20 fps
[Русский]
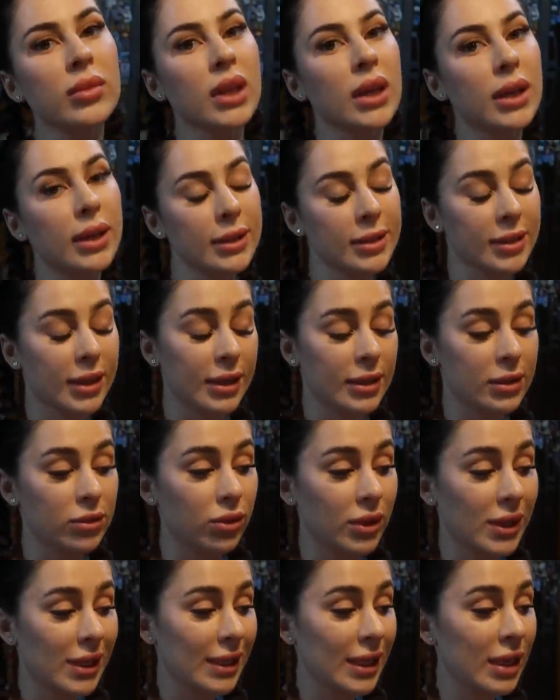
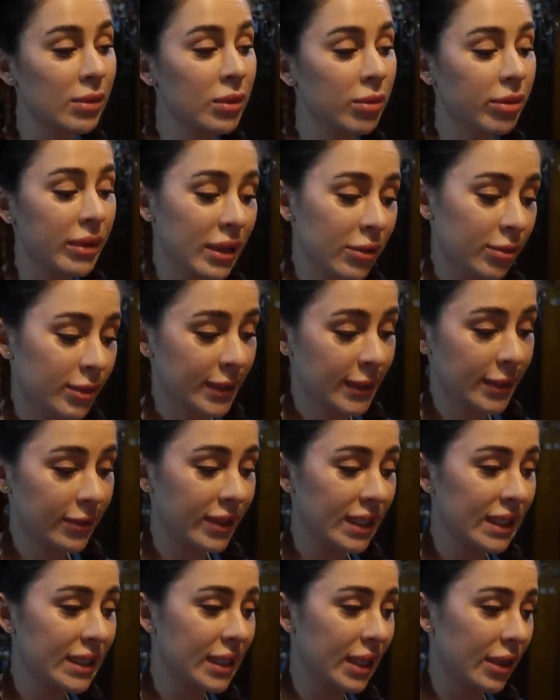Рассказываю. Когда мы были в
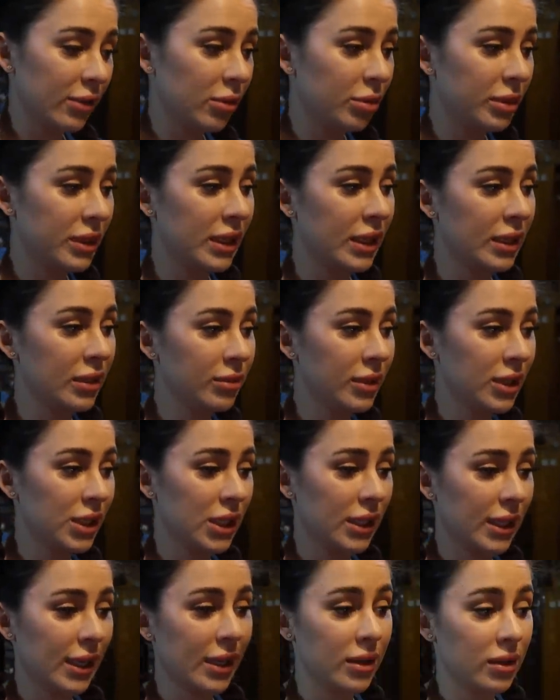Москве, Слава подарил мне
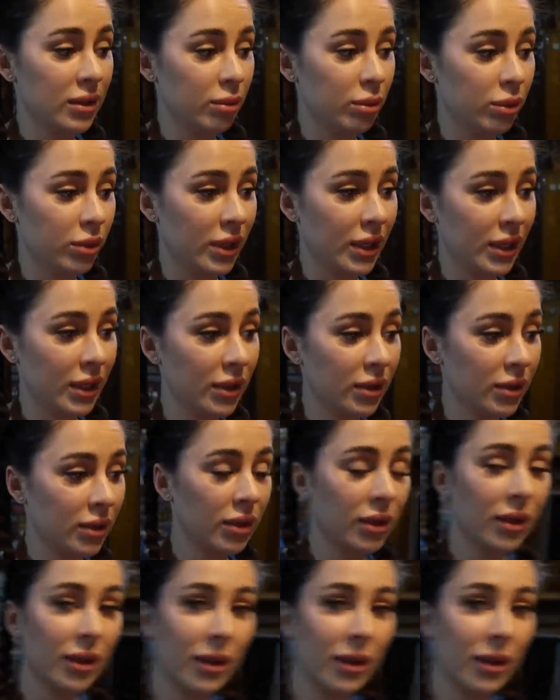шикарный букет